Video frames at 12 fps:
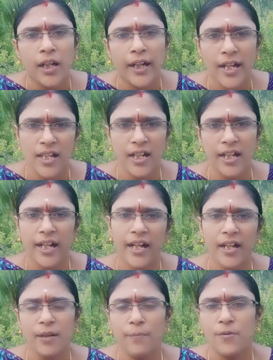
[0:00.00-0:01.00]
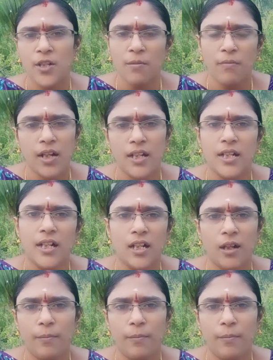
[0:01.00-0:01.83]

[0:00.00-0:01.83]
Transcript: கிட்டத்தட்ட ஏழு ஜென்மங்கள் இருக்குது